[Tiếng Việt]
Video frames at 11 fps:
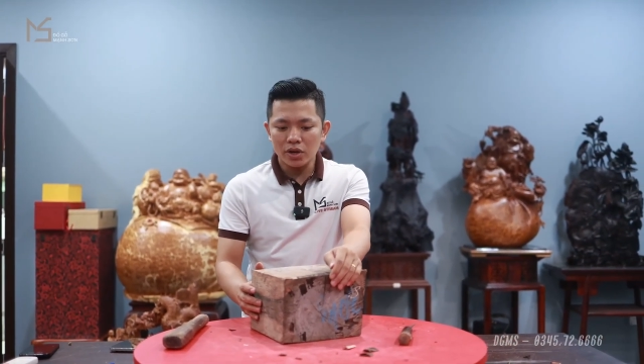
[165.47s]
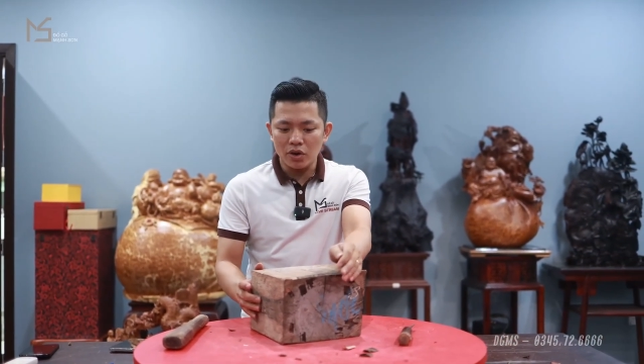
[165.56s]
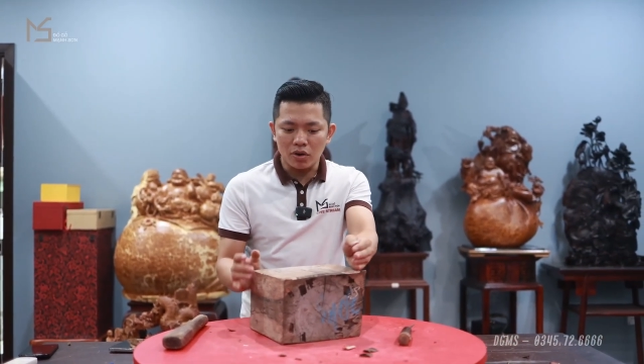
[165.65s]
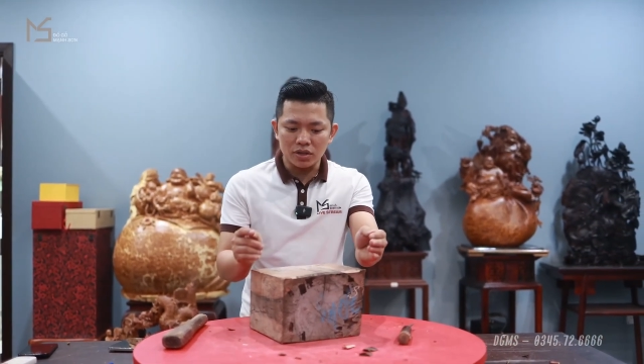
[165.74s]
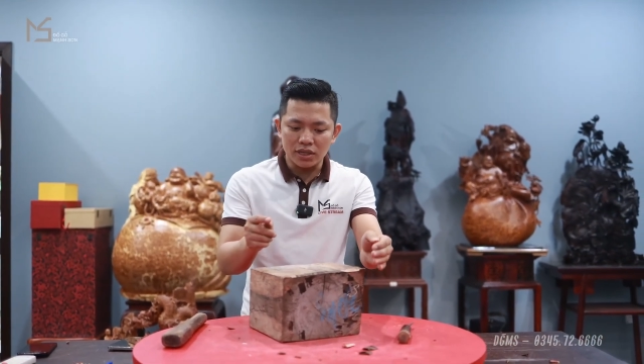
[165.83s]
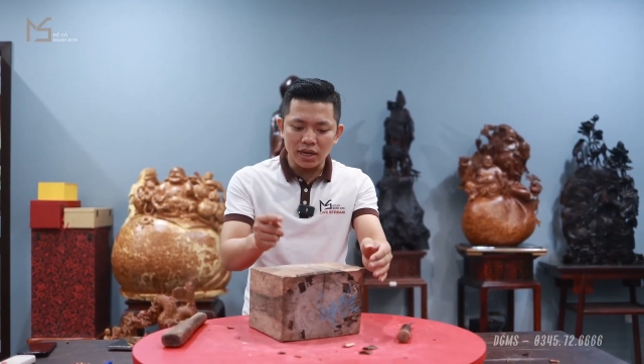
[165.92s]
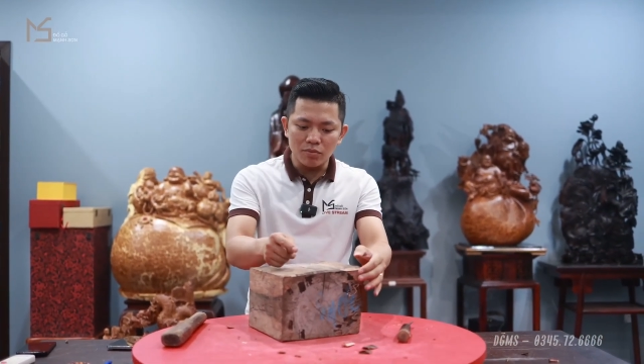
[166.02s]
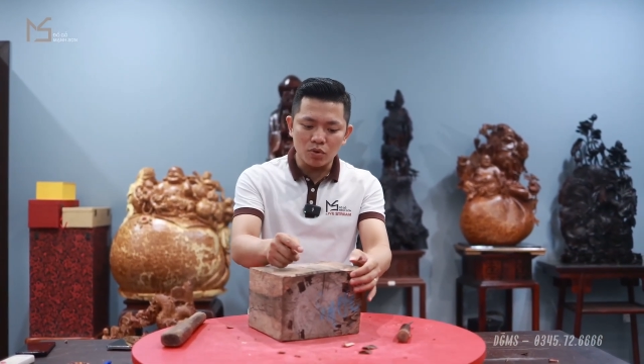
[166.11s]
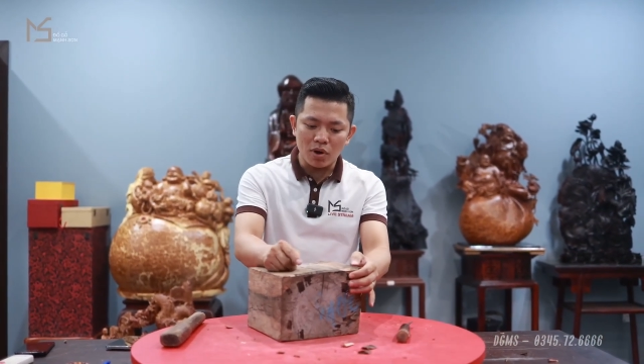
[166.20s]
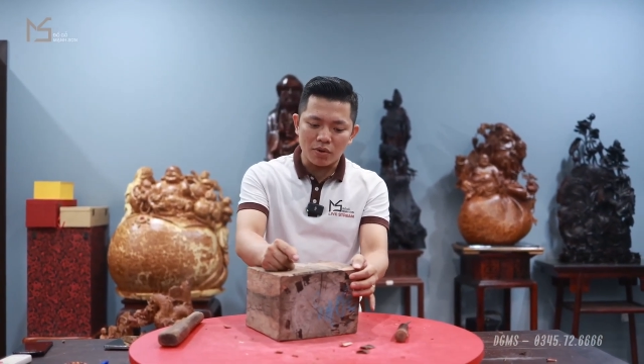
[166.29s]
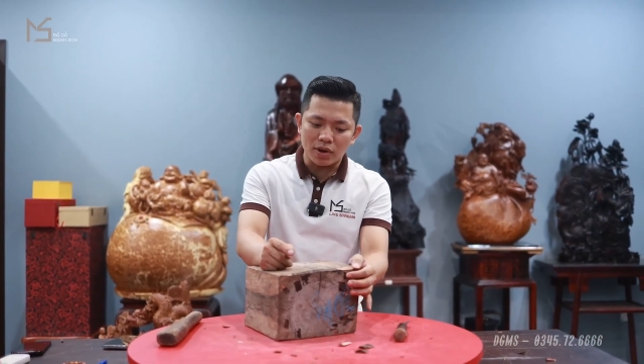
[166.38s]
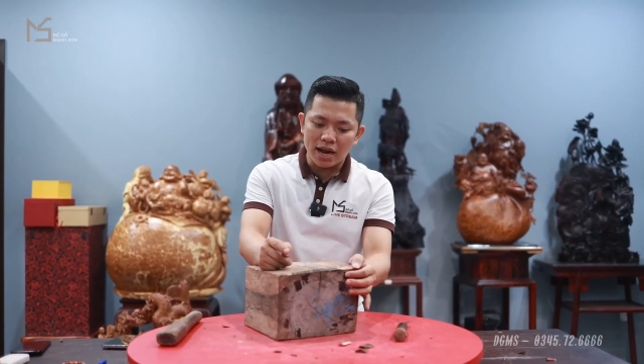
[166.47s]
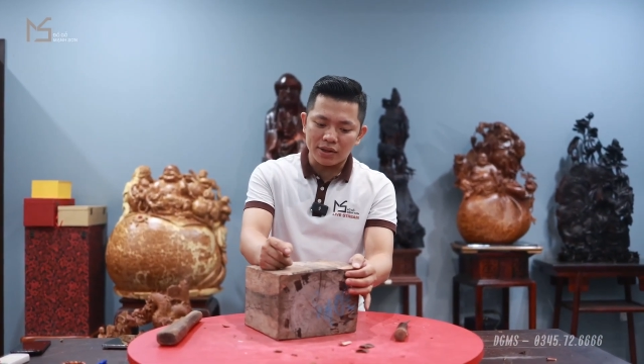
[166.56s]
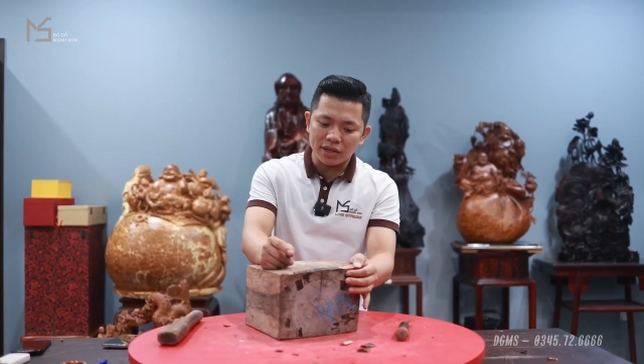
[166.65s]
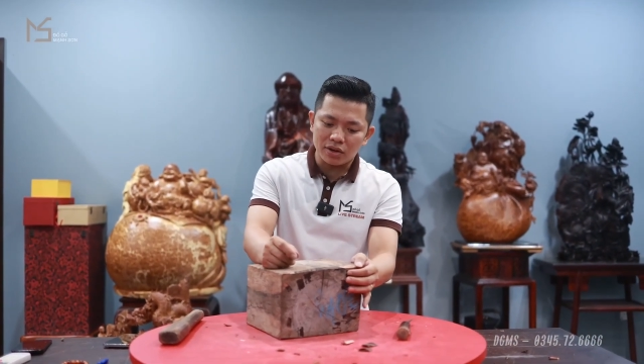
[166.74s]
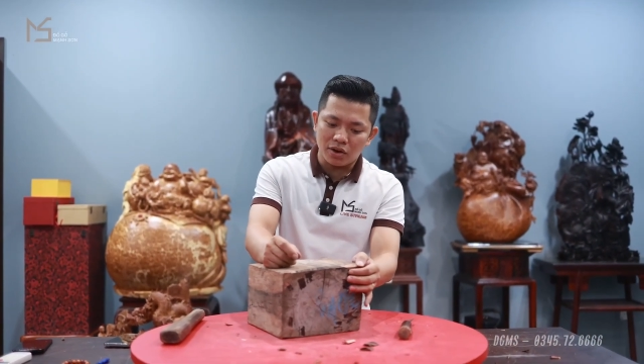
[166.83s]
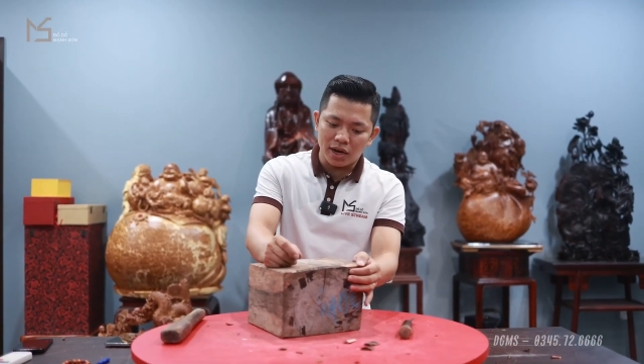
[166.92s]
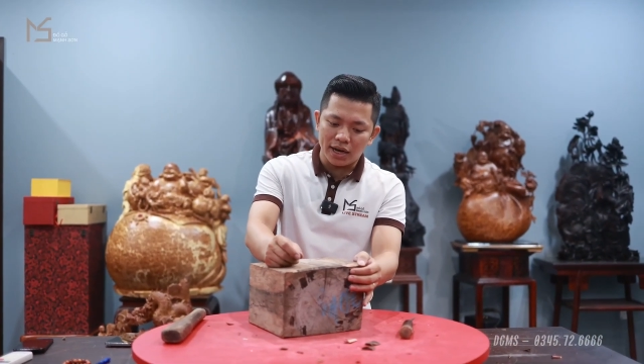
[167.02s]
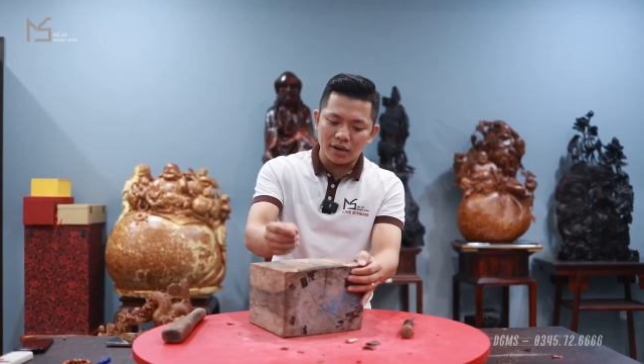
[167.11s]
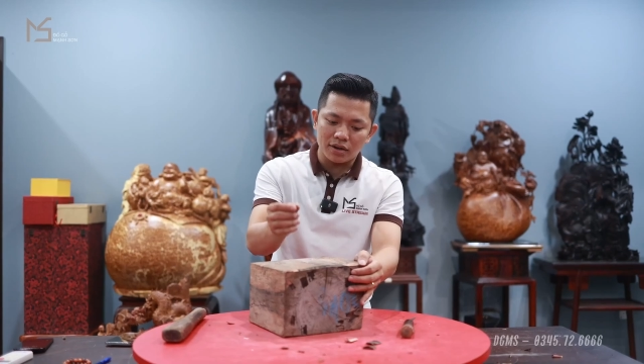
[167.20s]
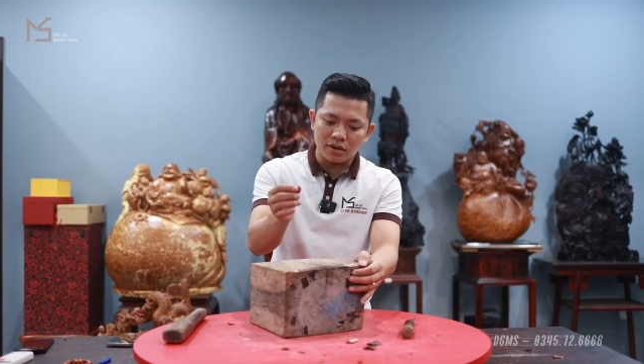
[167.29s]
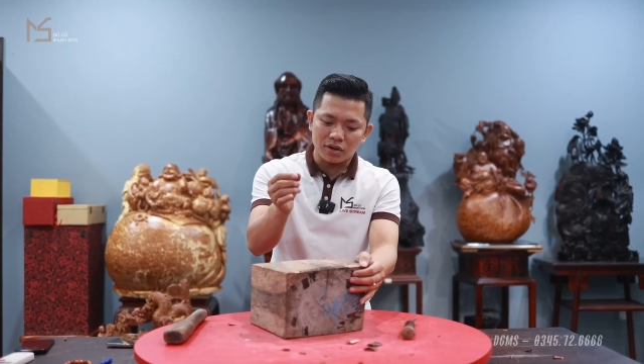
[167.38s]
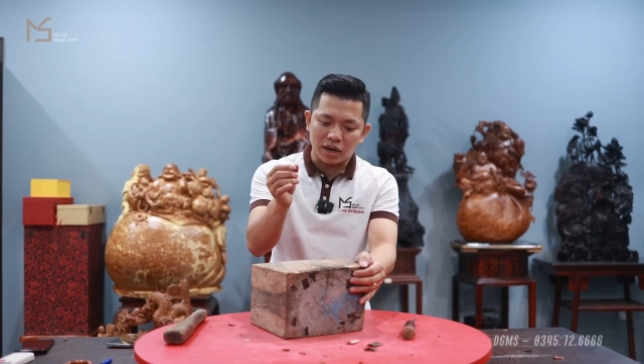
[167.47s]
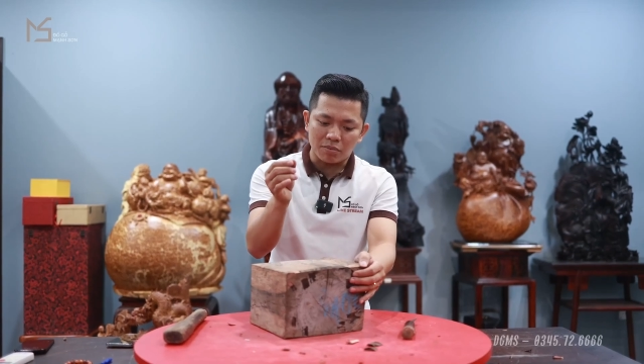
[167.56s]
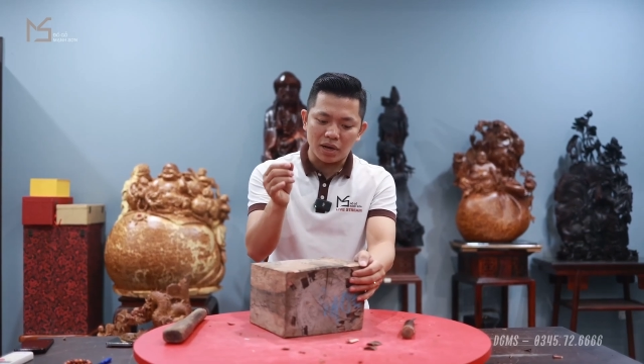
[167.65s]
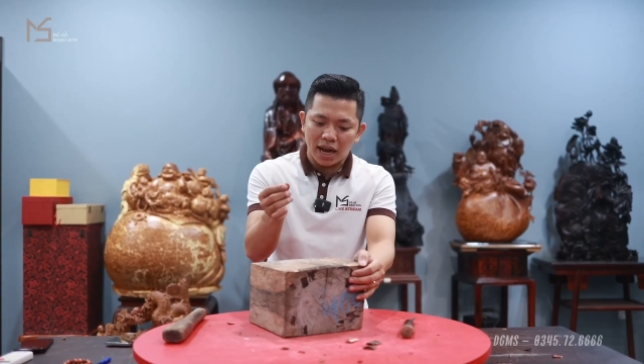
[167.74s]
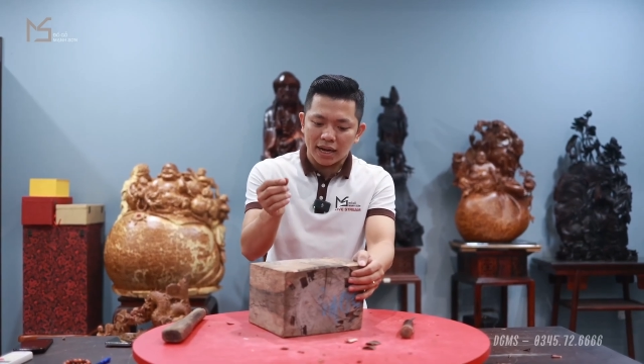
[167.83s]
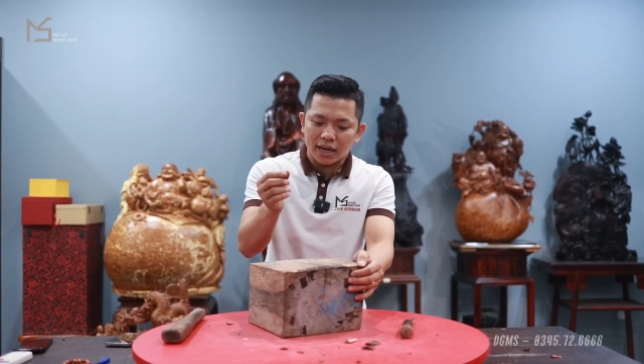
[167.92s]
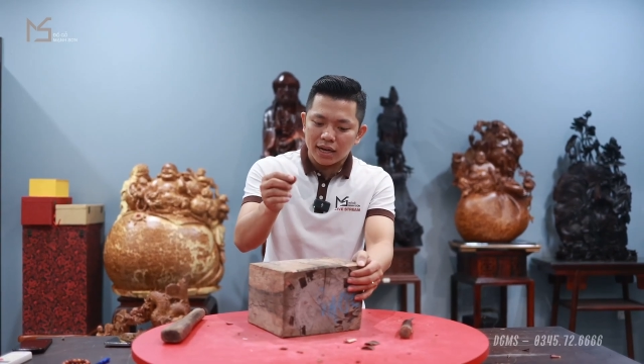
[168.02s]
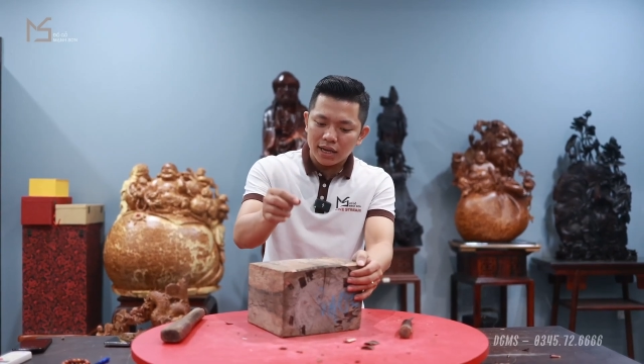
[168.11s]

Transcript: Thế còn riêng muôn hoa của Lào thì nó lại đặc biệt hẳn